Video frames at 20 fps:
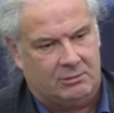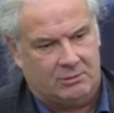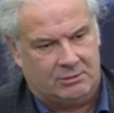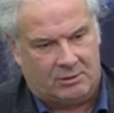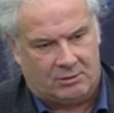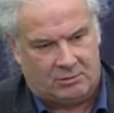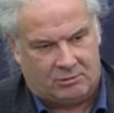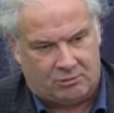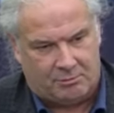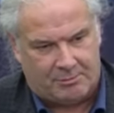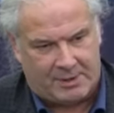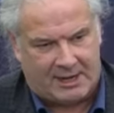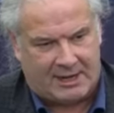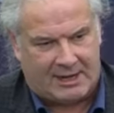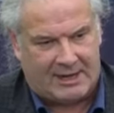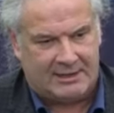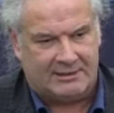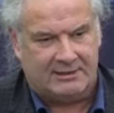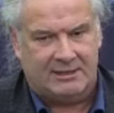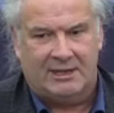und
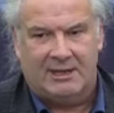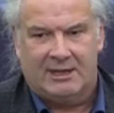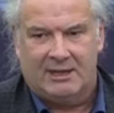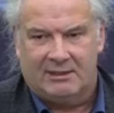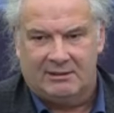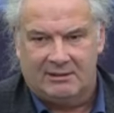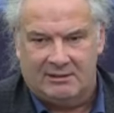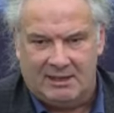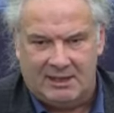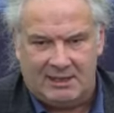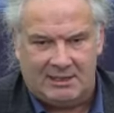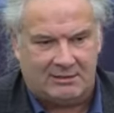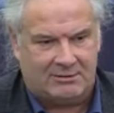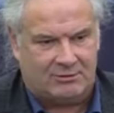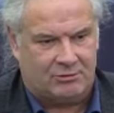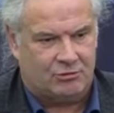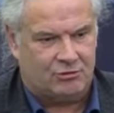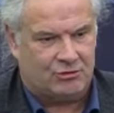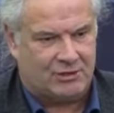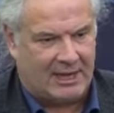Europarat
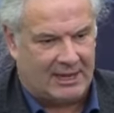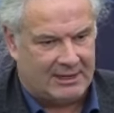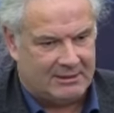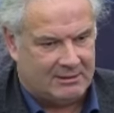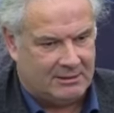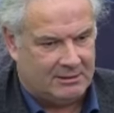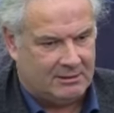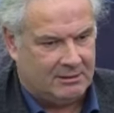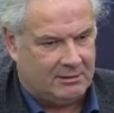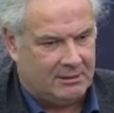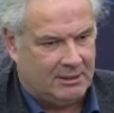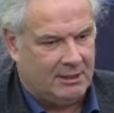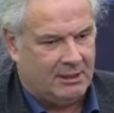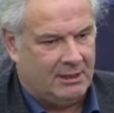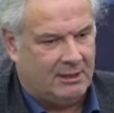nicht zustande,